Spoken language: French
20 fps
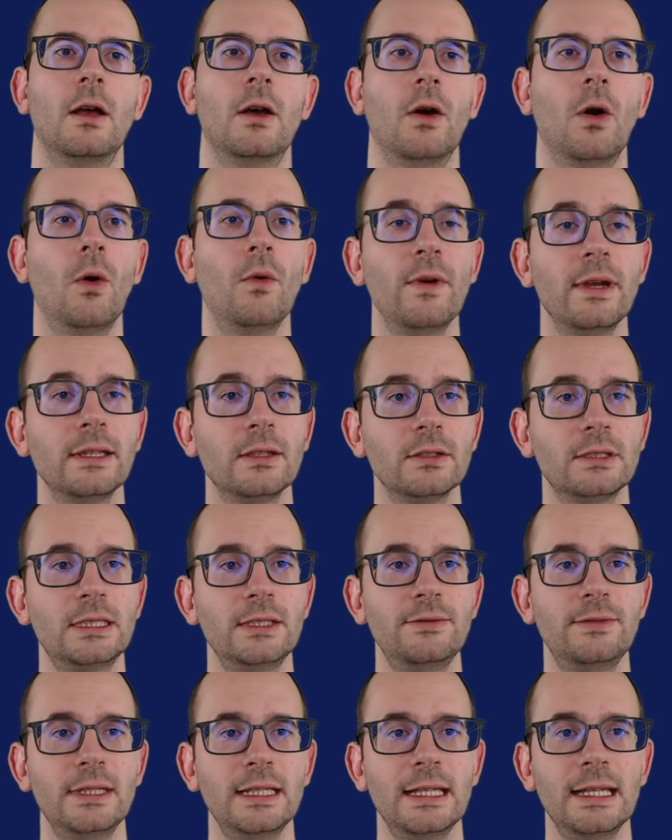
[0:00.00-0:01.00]
On va
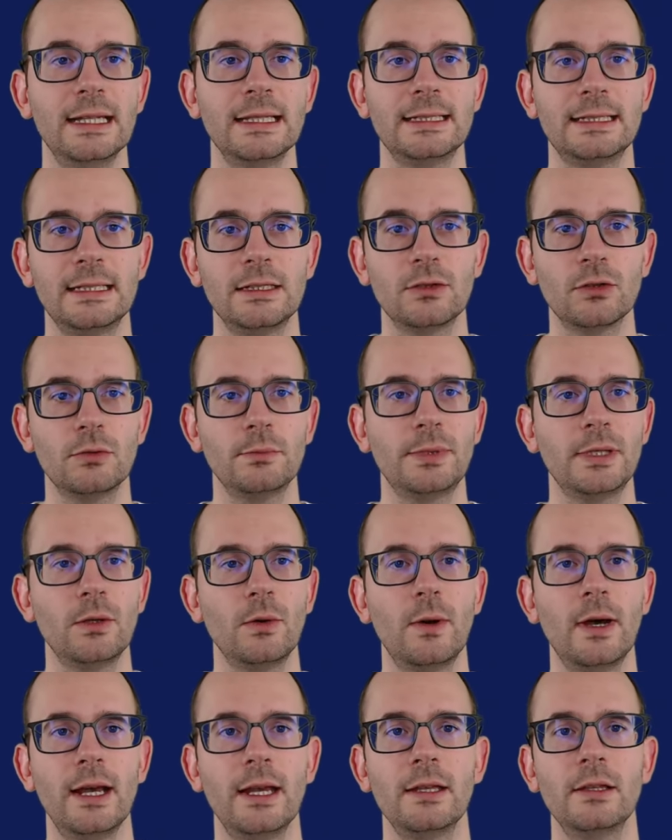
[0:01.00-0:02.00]
identifier ces zones
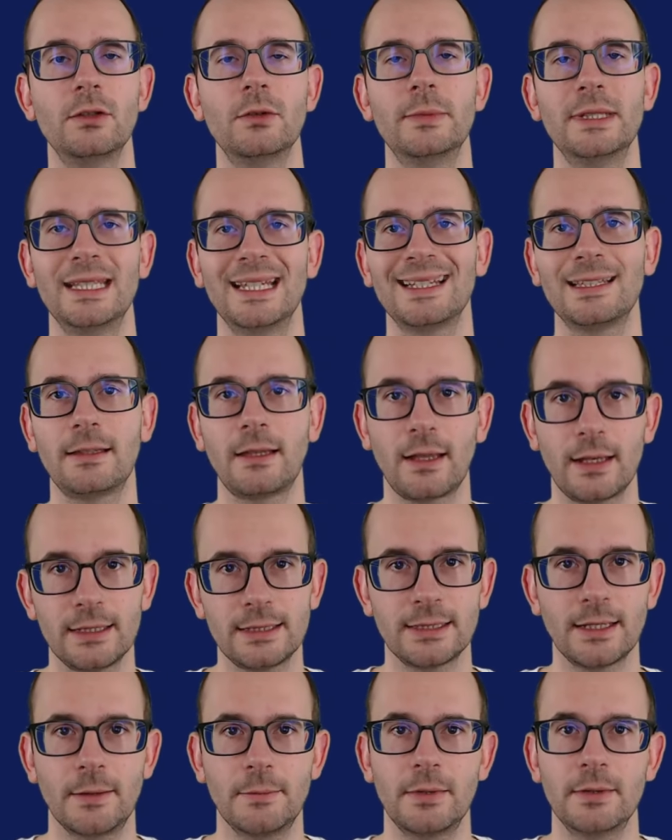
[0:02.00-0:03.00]
POI de manière très
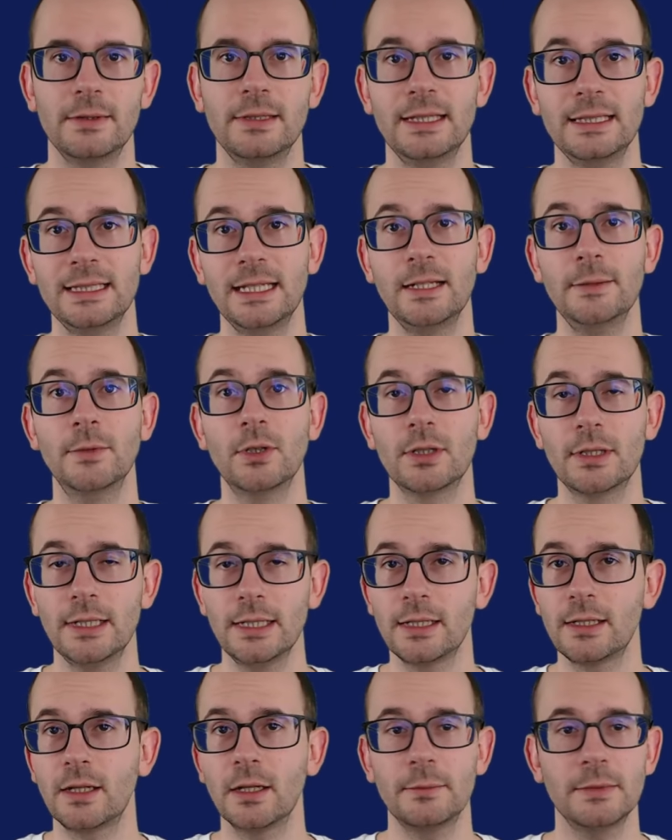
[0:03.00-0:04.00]
simple. Des éléments
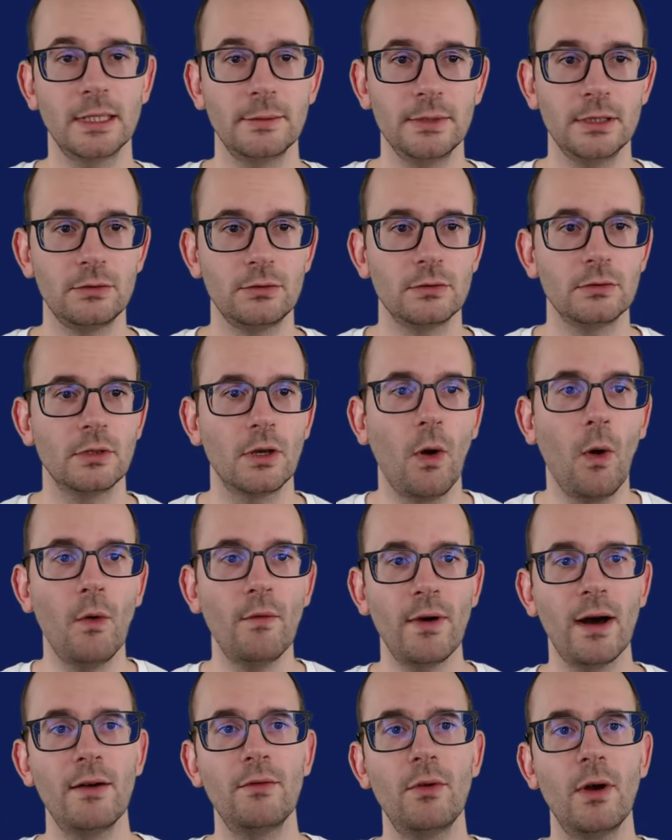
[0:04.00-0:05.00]
clés comme d'habitude. On
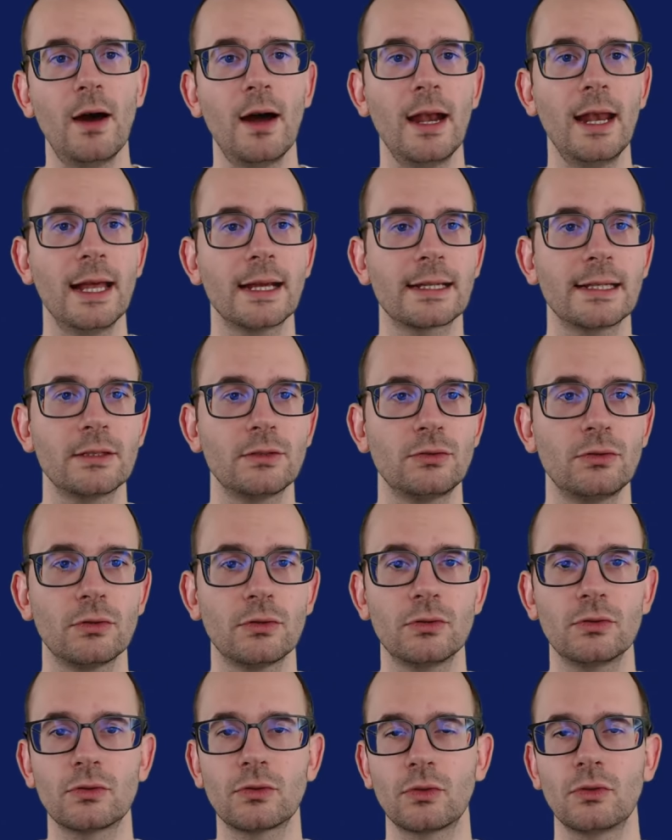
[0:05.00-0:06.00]
va avoir la cassure
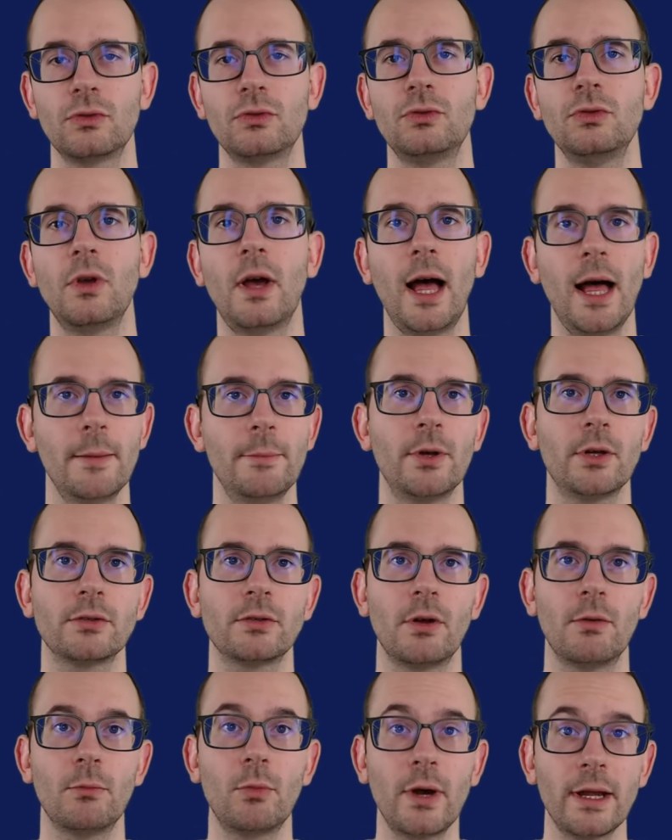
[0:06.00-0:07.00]
de structure
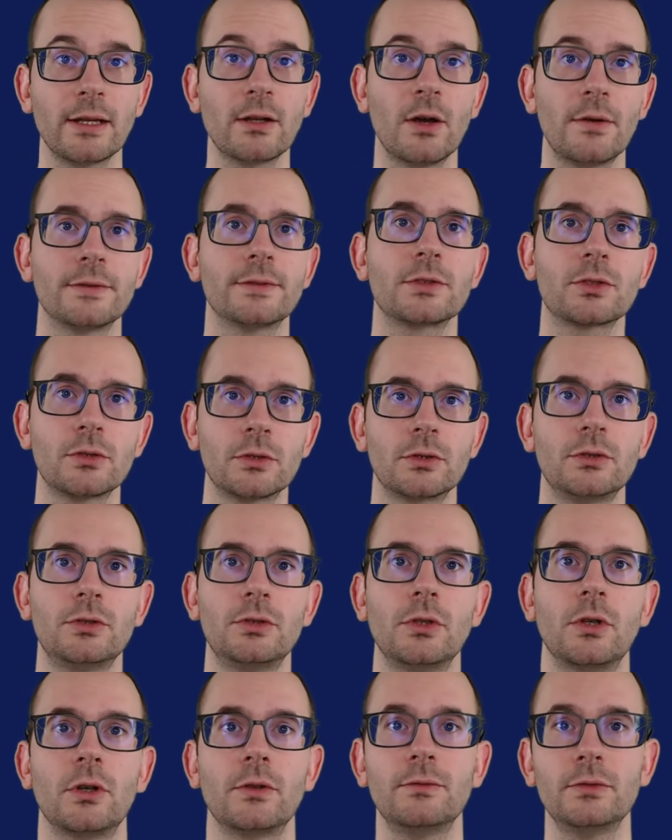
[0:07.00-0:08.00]
importante, break of
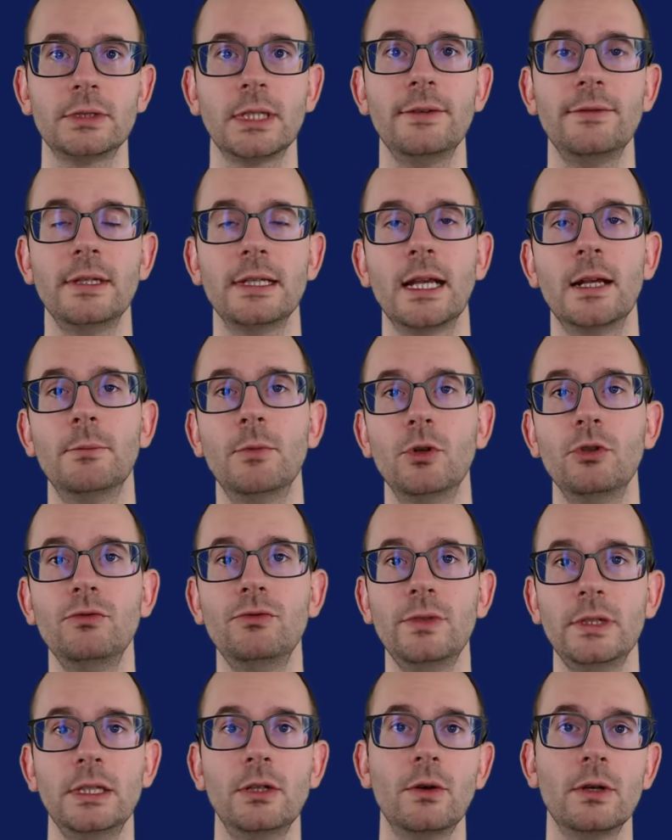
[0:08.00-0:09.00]
structure. Vous avez également une
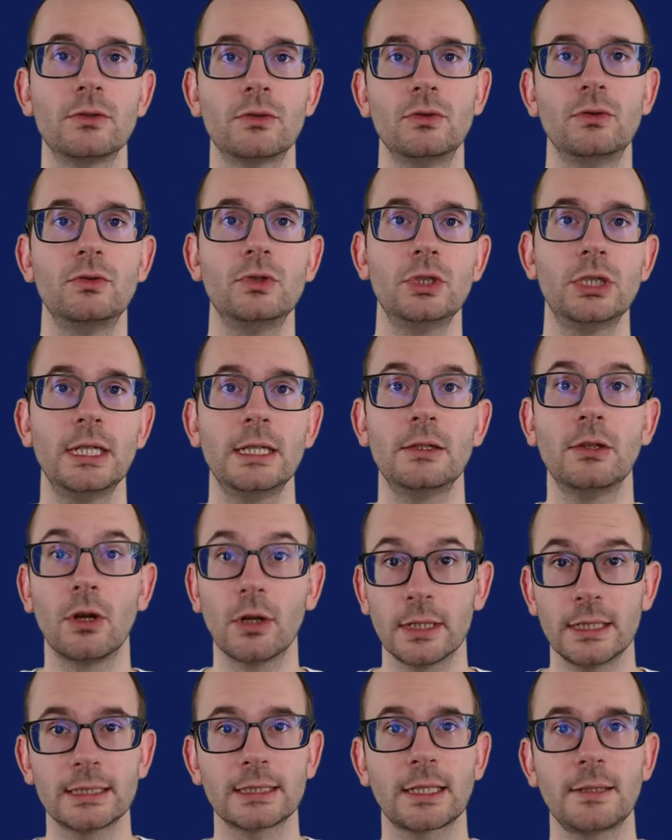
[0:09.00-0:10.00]
vidéo à ce sujet dans le
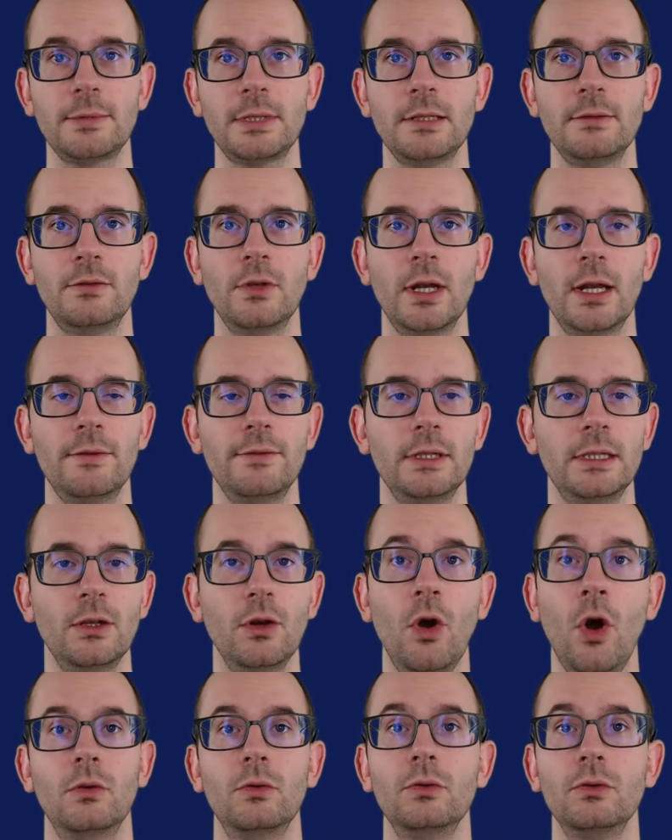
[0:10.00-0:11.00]
descriptif de la
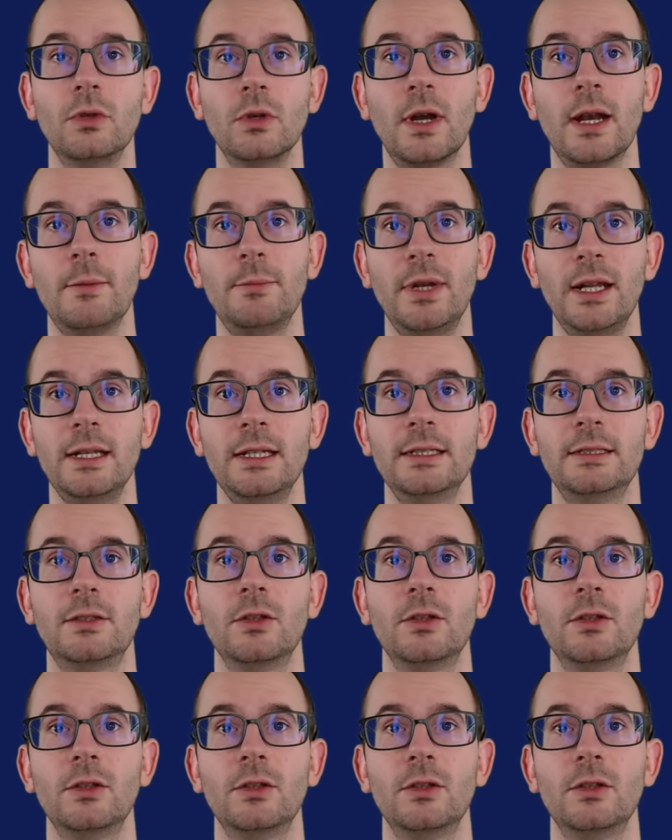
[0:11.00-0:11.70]
vidéo ou dans la playlist